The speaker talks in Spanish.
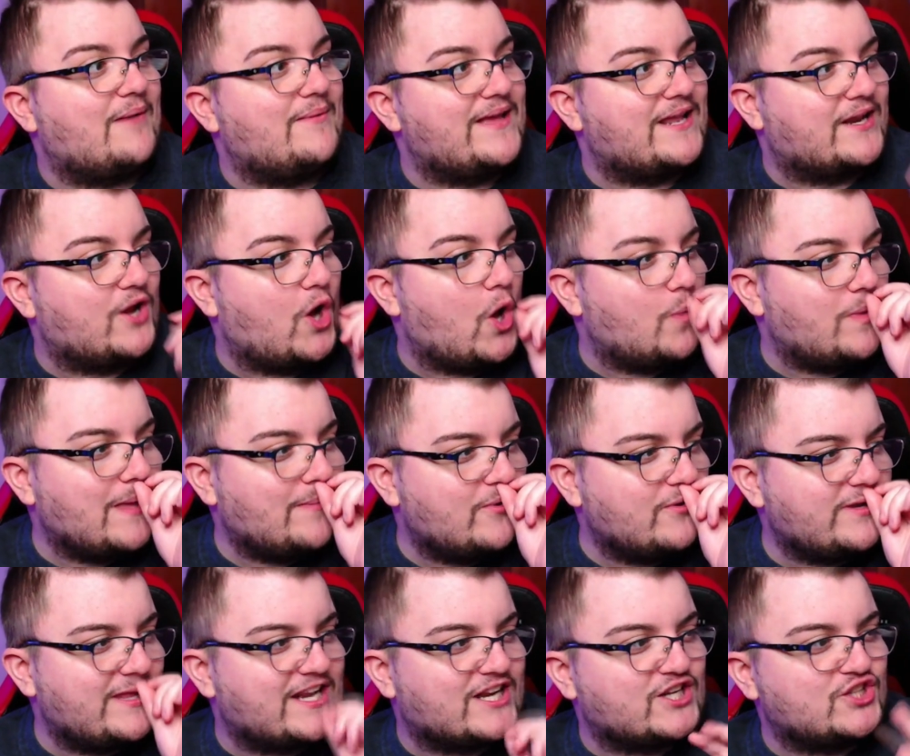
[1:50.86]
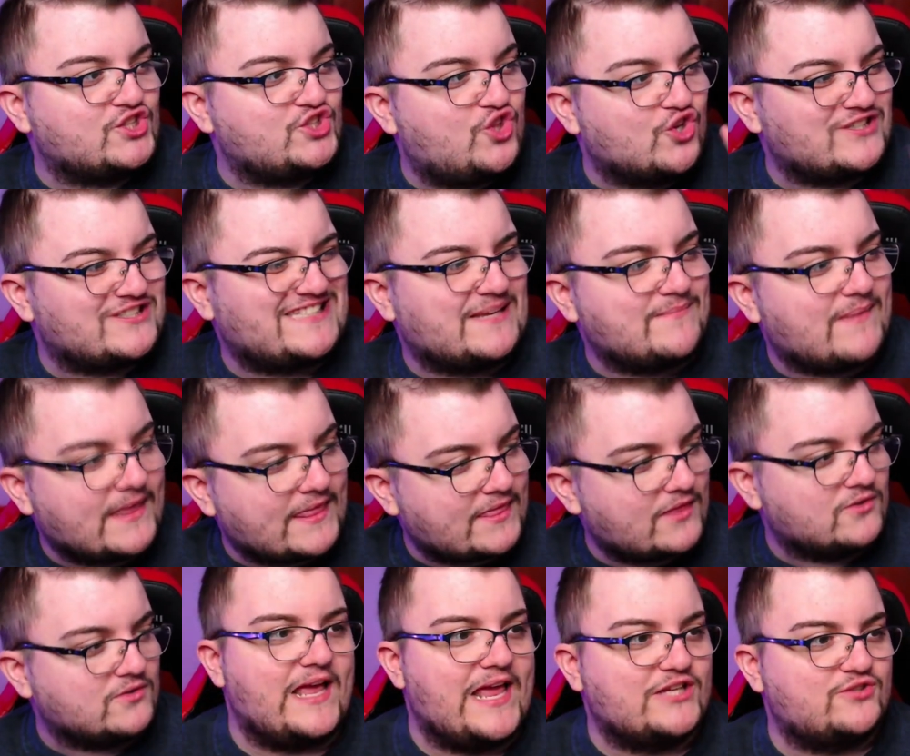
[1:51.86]
A ver, os voy a poner dos
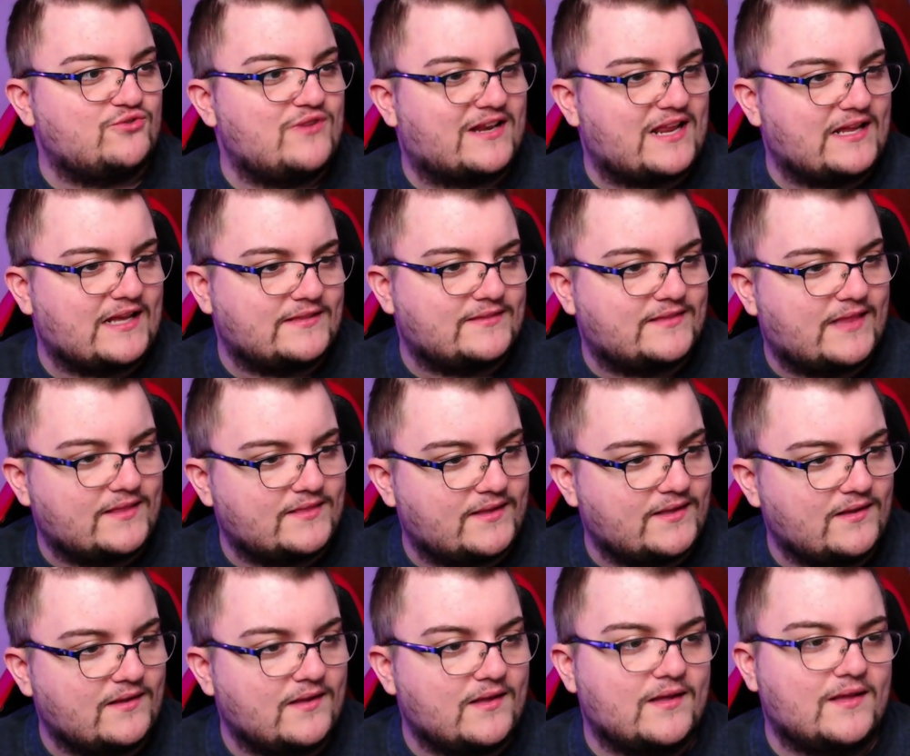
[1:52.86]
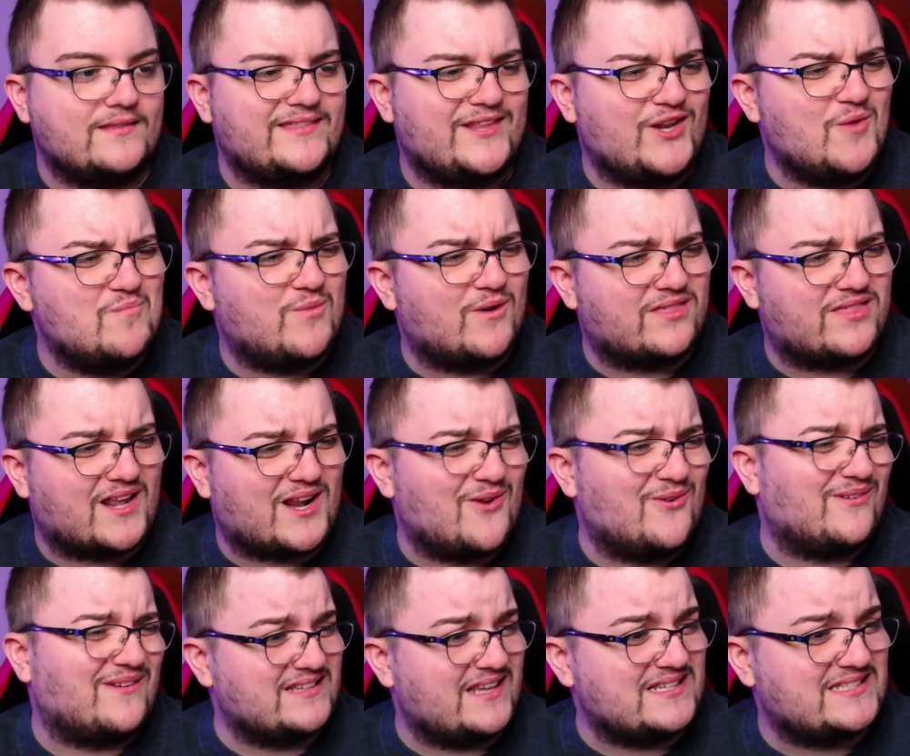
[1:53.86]
temazos. Es una gran cantante, tiene un voz
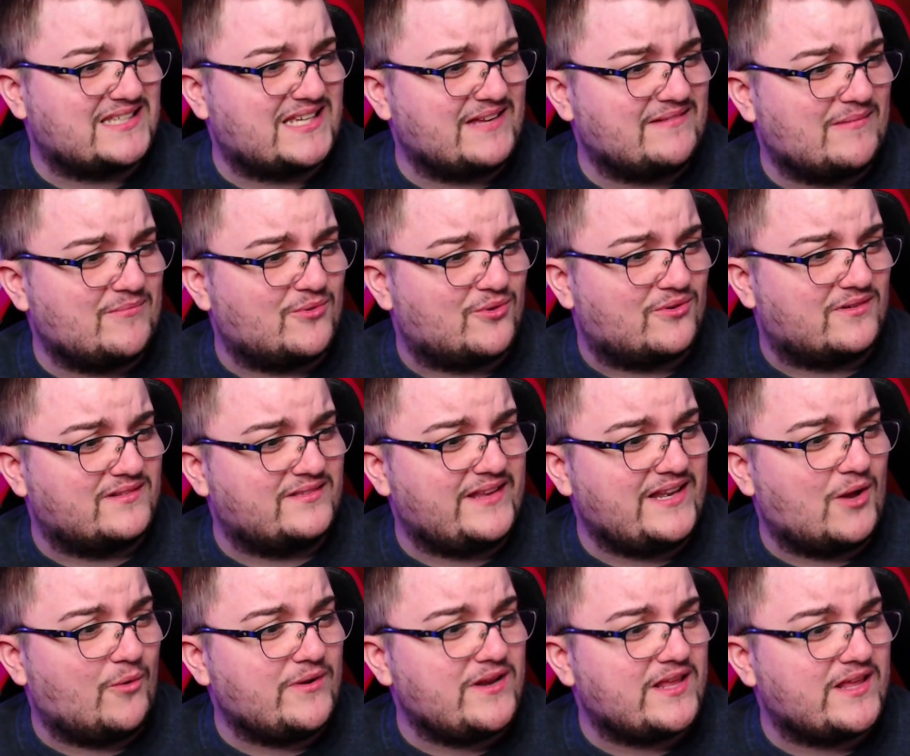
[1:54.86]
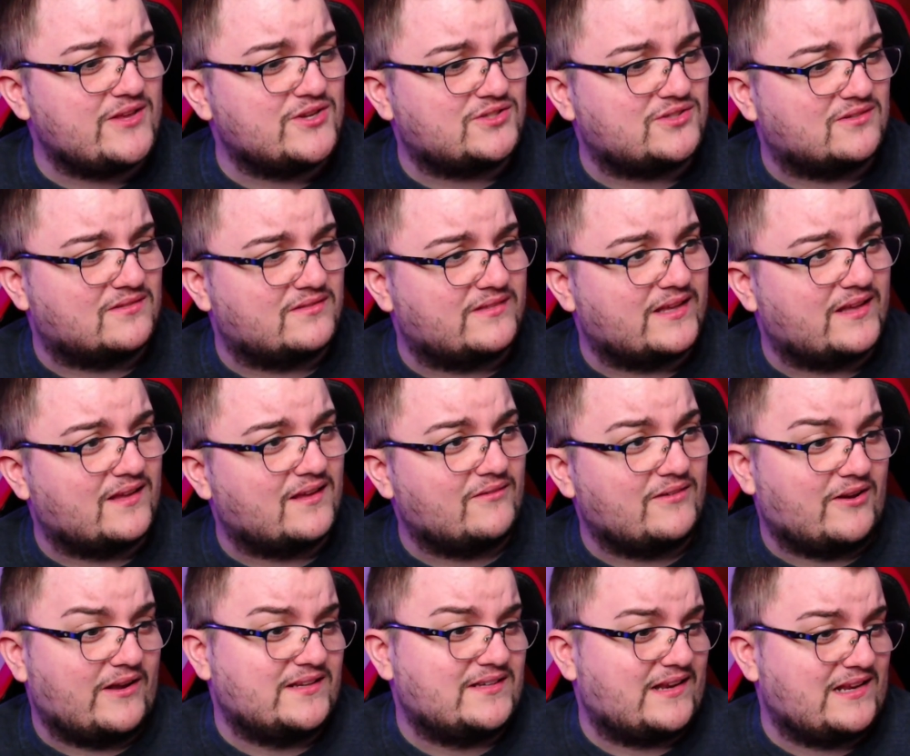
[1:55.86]
round. Es que, vamos, ni la Winnie Houston de...
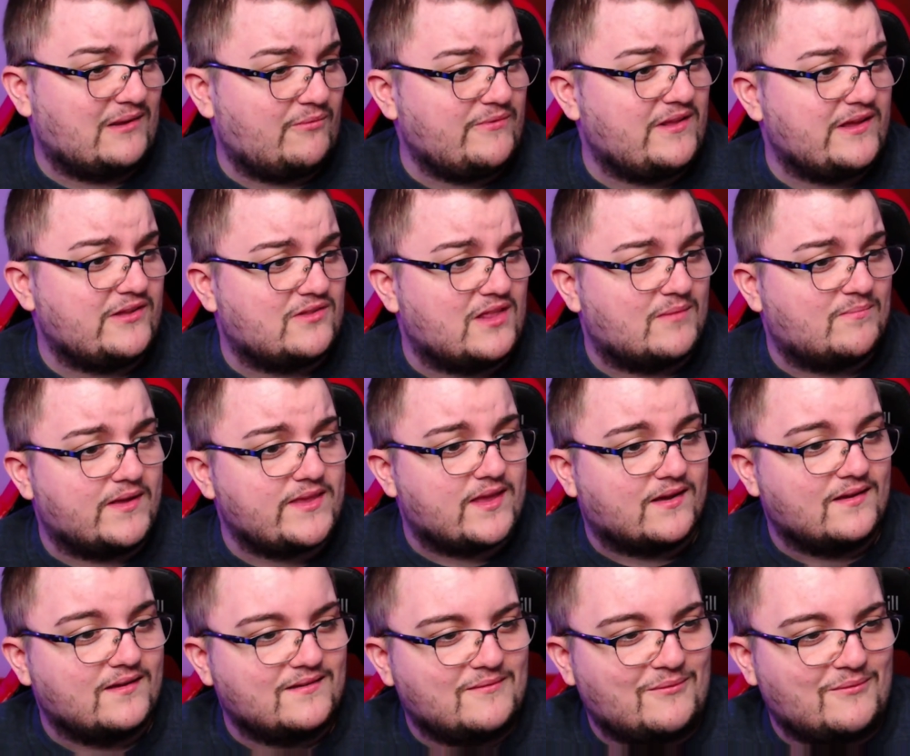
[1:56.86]
Bueno, es que la Winnie Houston de España.